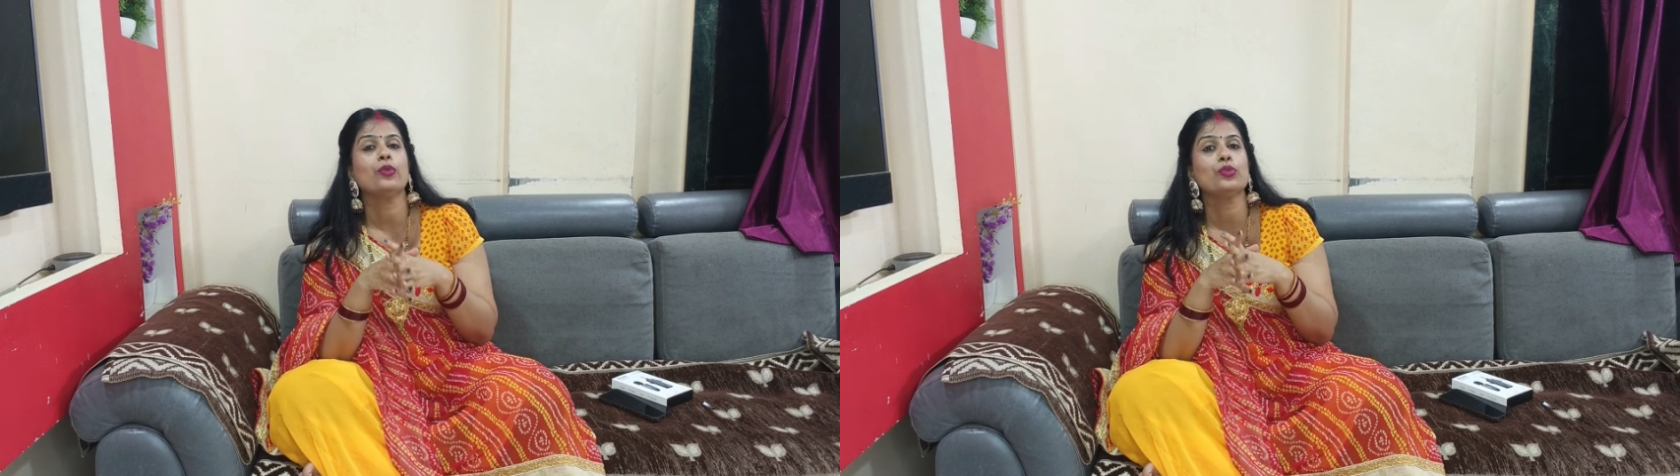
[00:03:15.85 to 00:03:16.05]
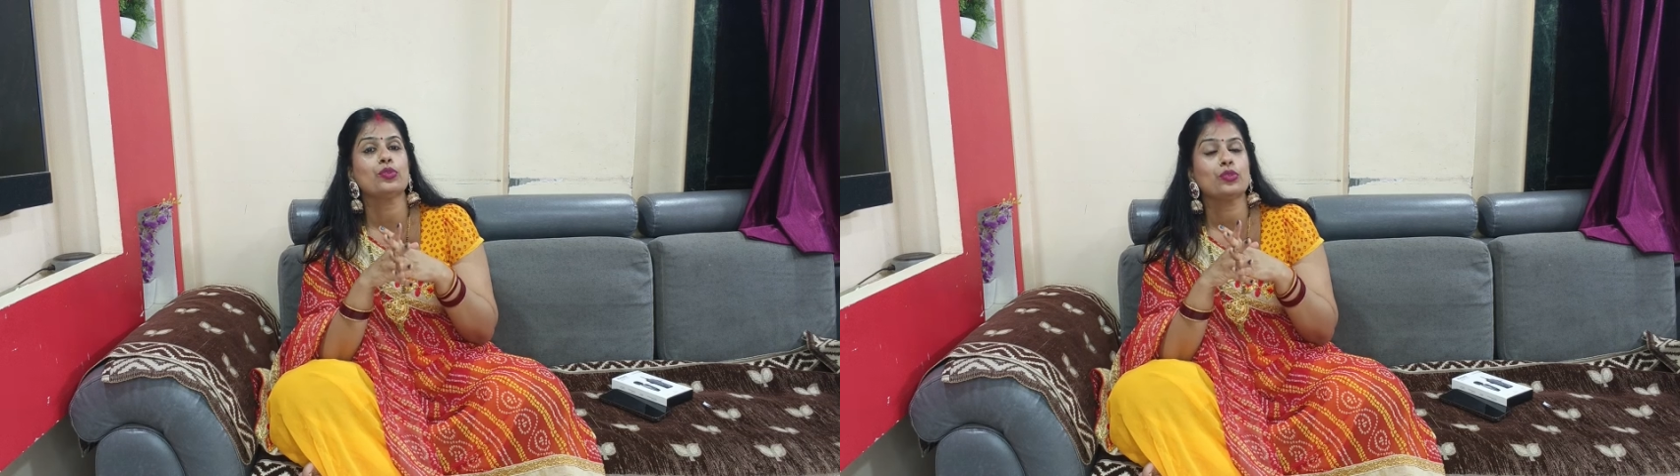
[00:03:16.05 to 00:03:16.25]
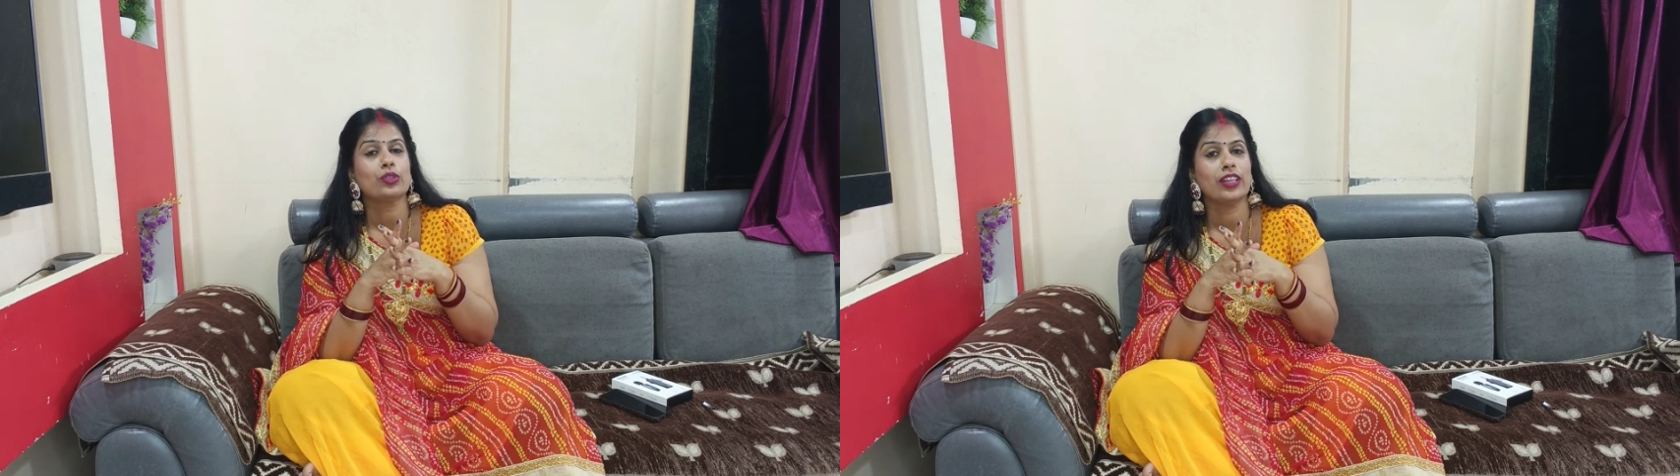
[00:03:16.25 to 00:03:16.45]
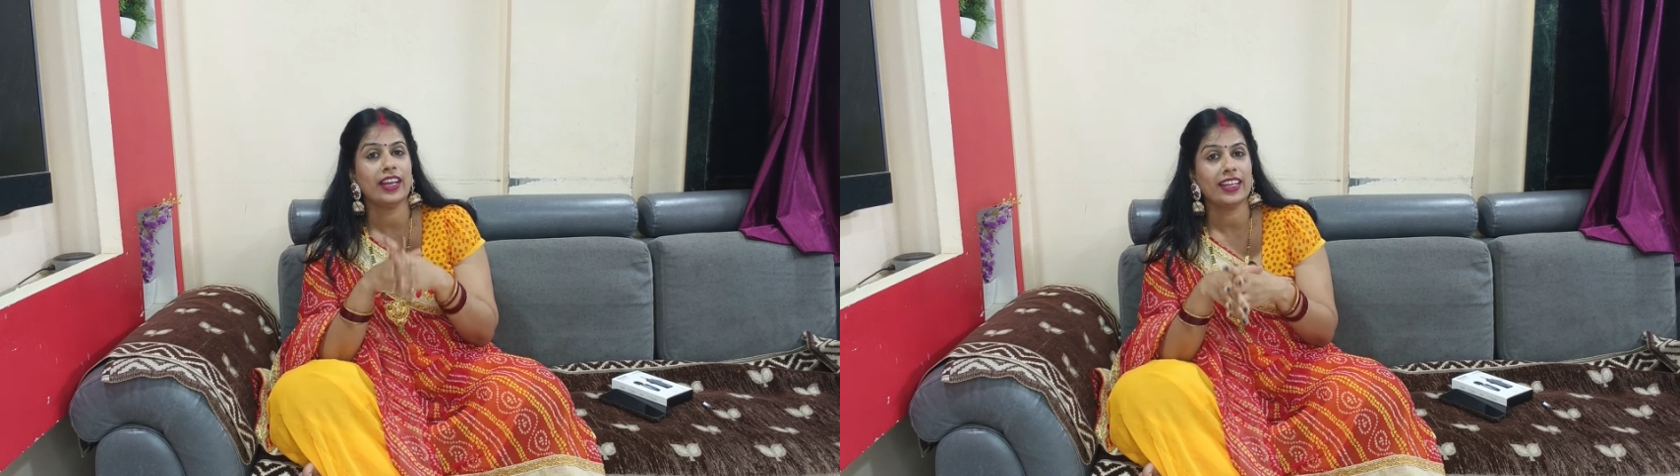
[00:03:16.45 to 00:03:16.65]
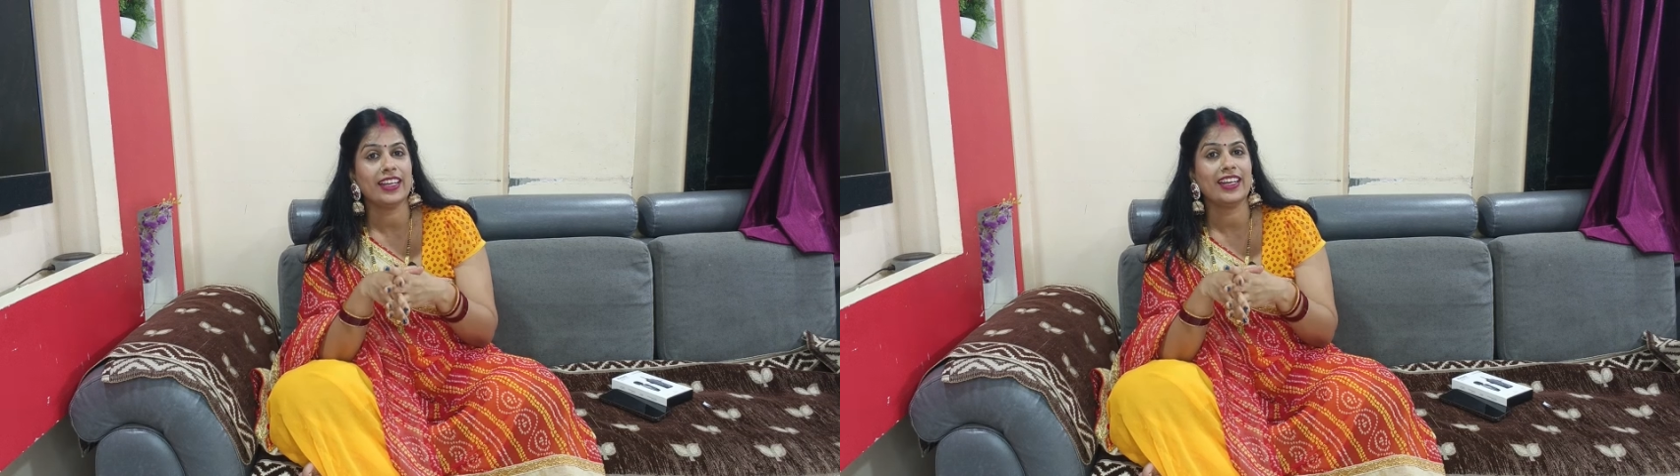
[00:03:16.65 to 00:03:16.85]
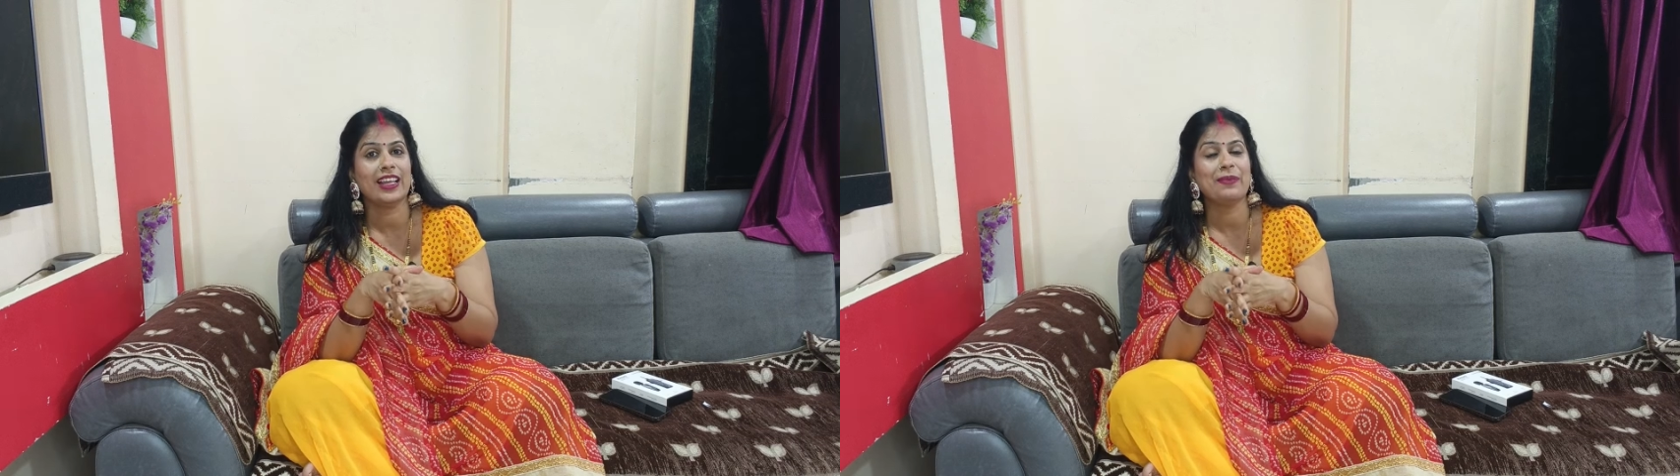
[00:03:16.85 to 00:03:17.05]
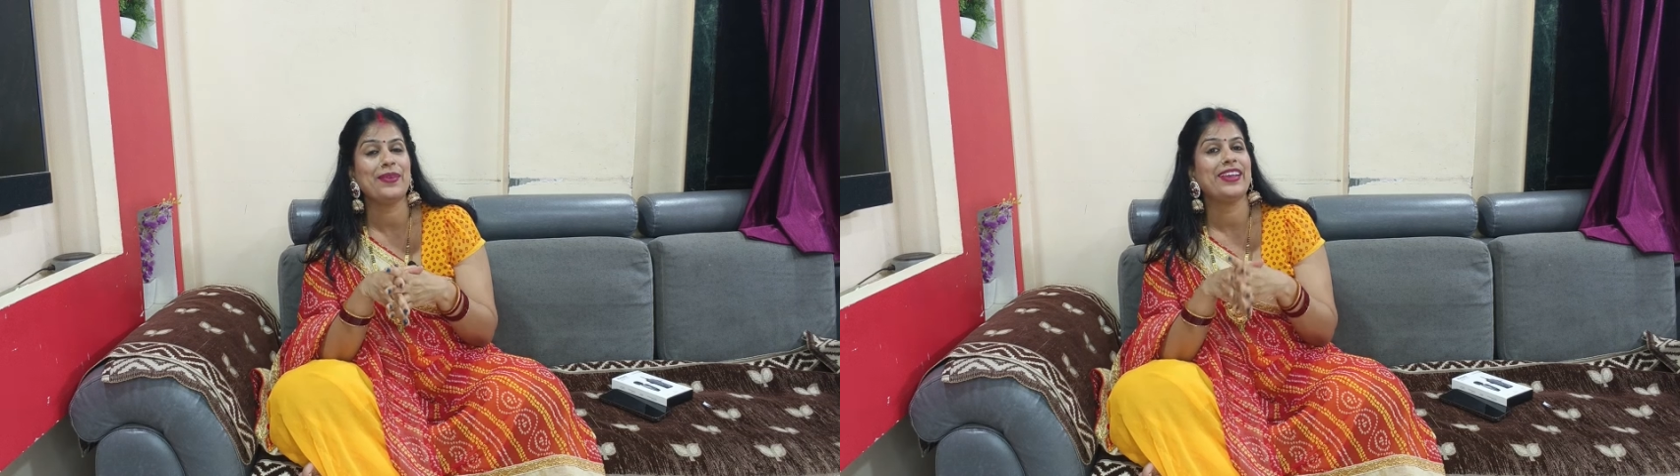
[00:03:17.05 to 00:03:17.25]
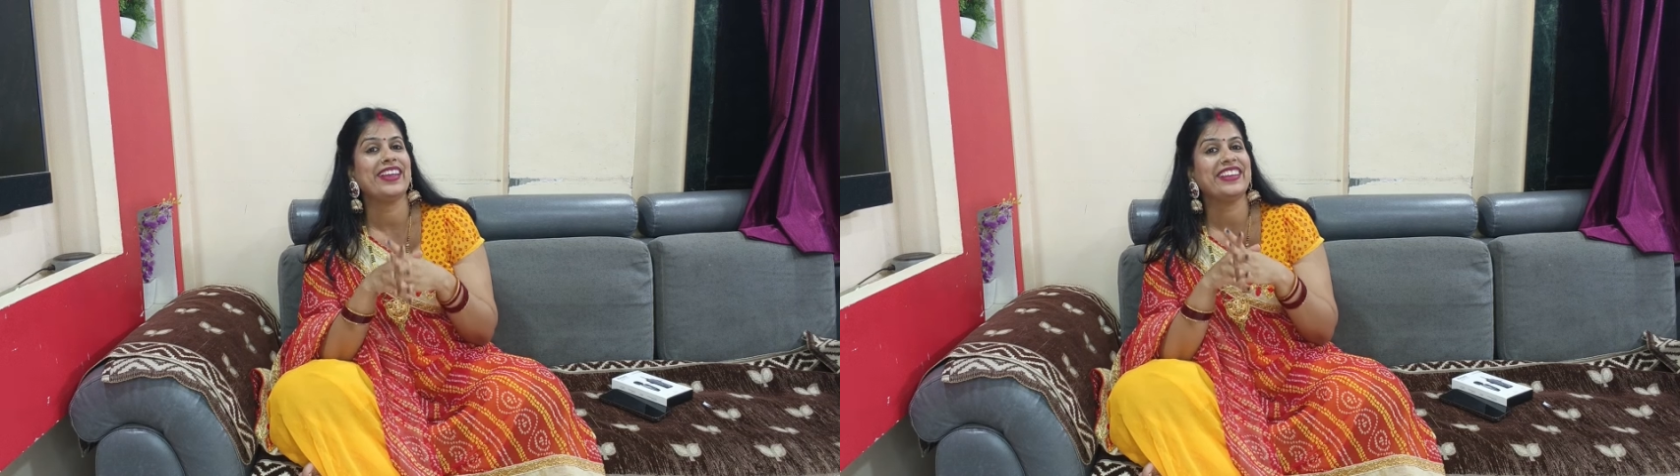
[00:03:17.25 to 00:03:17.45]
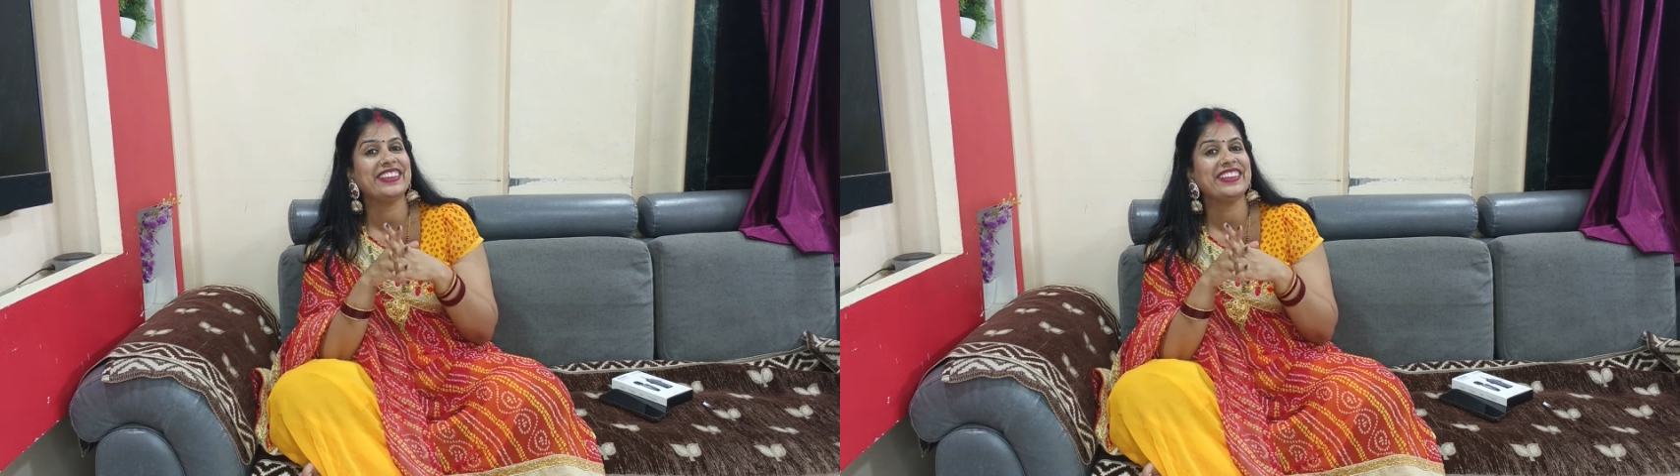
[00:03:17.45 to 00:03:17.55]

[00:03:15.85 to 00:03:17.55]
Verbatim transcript: उस लेडी ने मेरी